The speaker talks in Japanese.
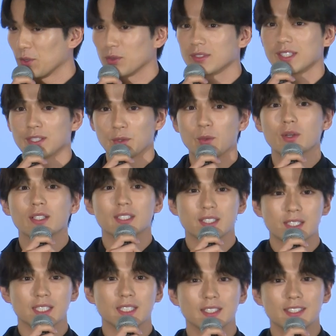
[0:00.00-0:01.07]
覧になってま
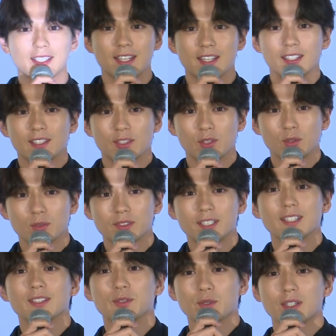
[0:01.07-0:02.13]
す？どん
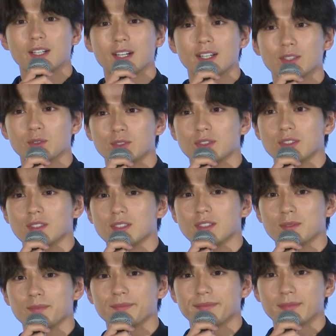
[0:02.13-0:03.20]
な動画？あ
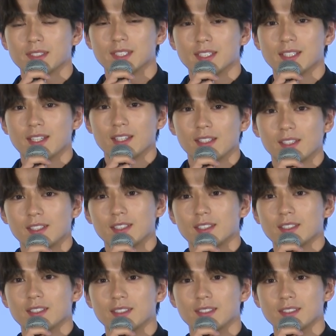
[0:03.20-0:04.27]
の
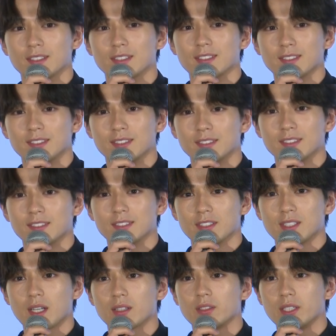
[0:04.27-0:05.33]
うーん、
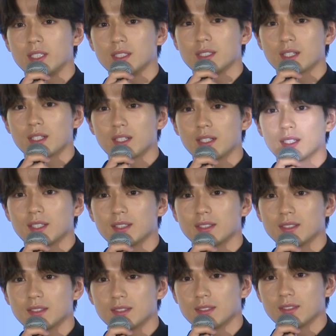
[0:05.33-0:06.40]
作品か
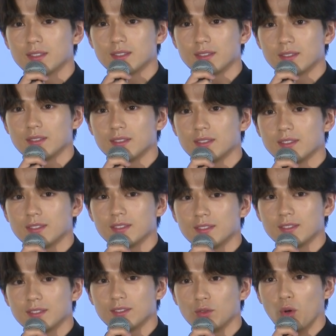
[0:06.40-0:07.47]
ら
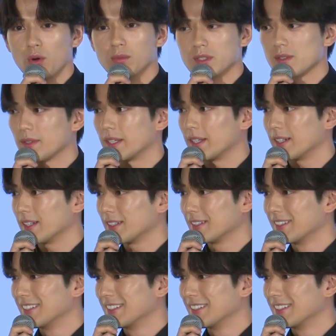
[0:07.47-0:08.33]
動物まで。